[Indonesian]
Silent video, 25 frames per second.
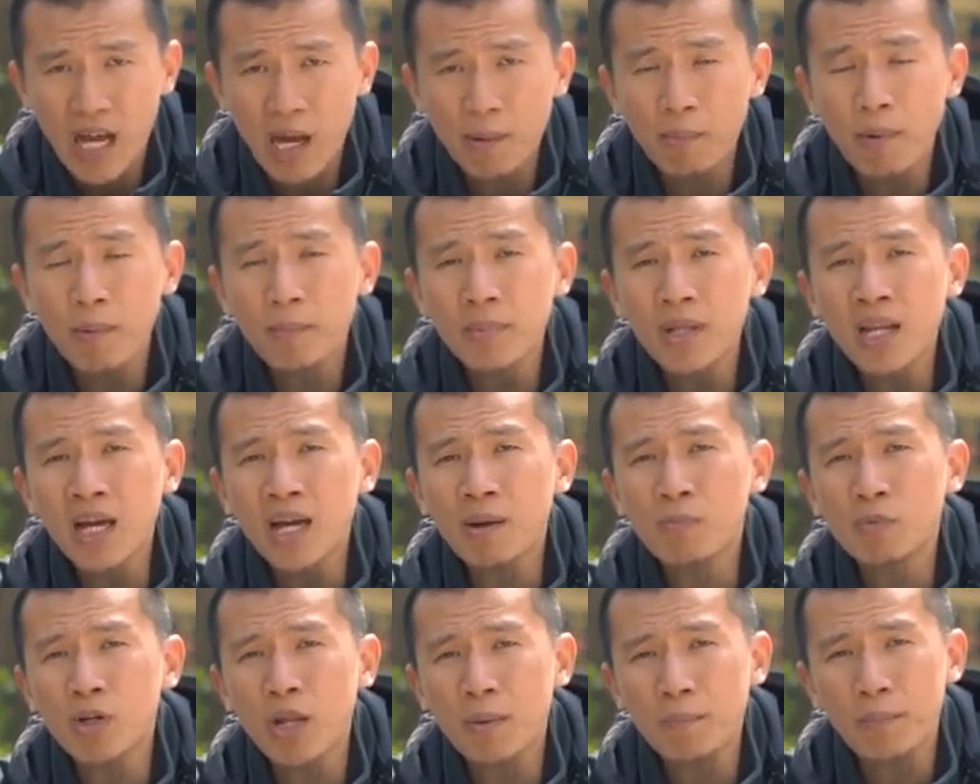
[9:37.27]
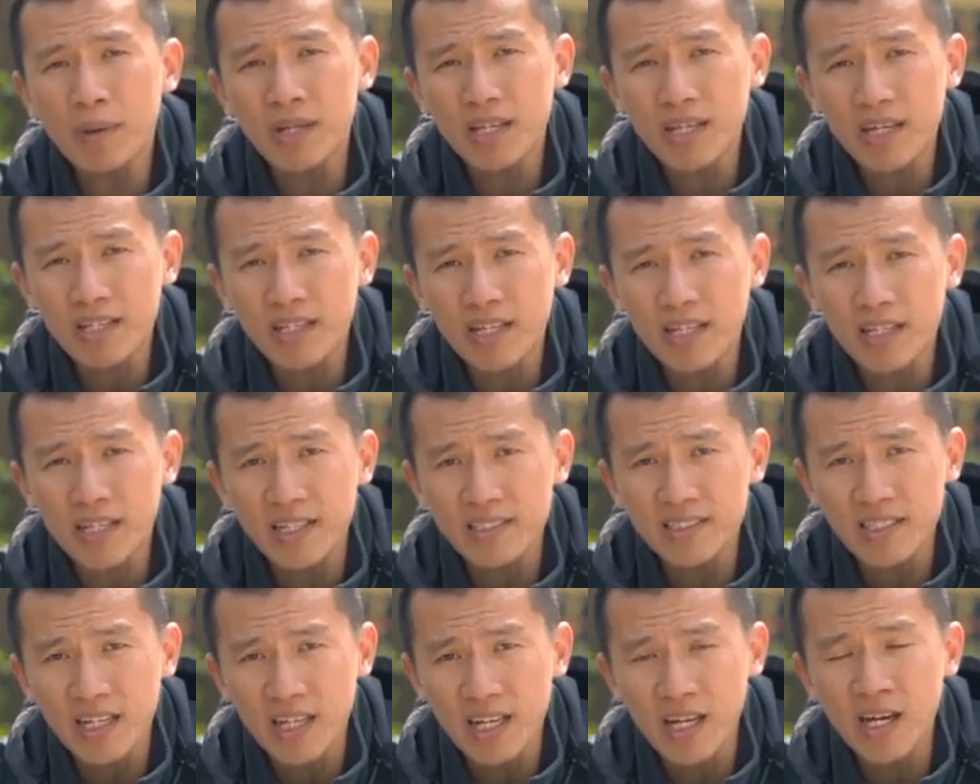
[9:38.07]
Apabila kemudian
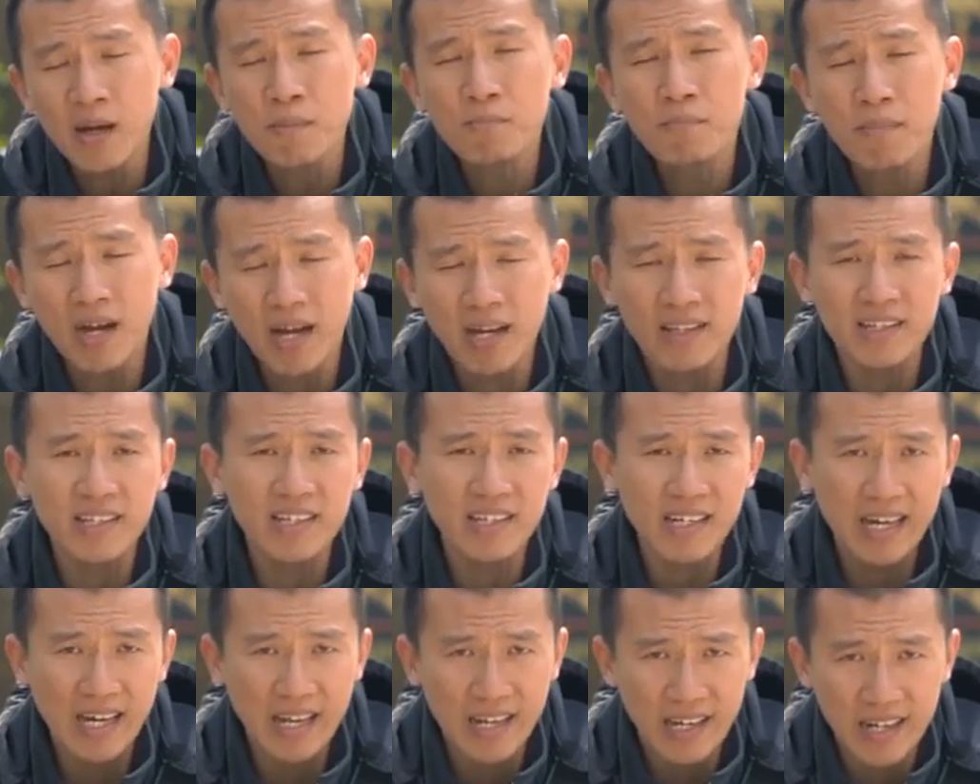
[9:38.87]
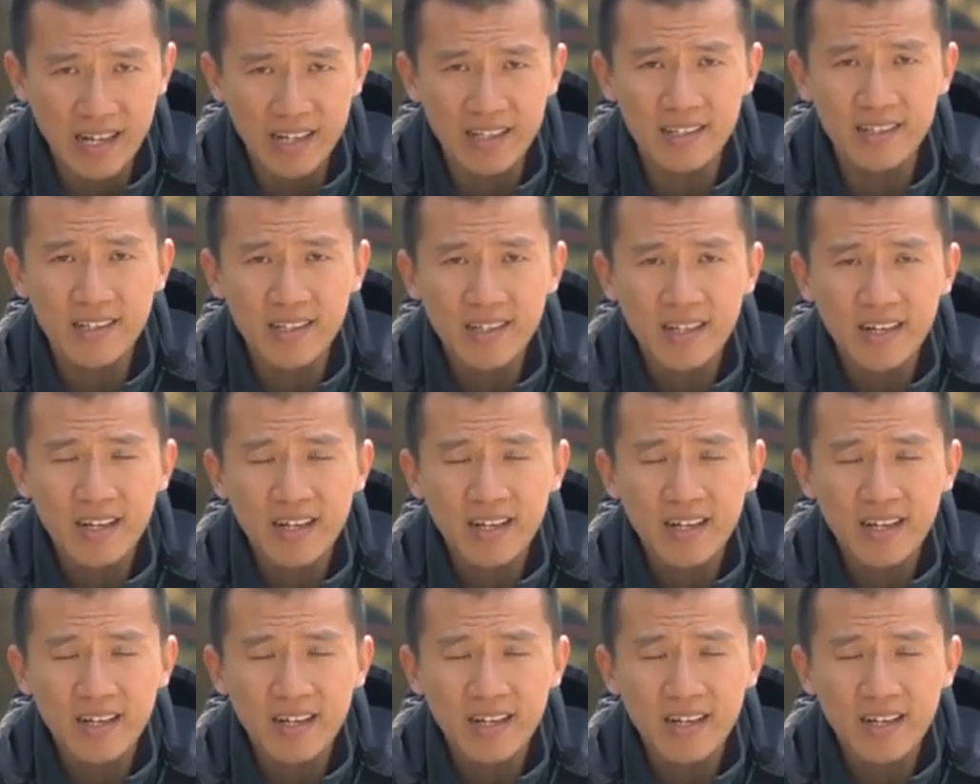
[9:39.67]
pernyataannya salah, maka tinggalkan.